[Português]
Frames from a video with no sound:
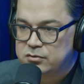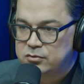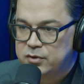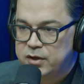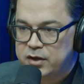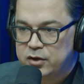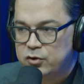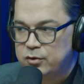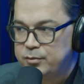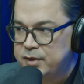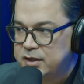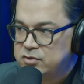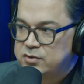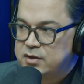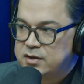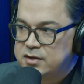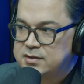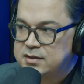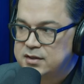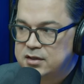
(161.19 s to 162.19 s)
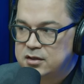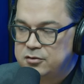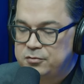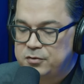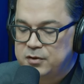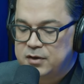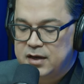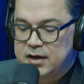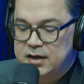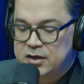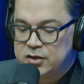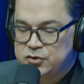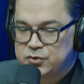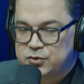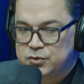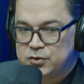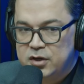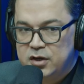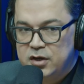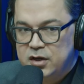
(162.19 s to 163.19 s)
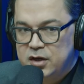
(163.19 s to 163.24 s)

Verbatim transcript: O recomeço ele significa isso.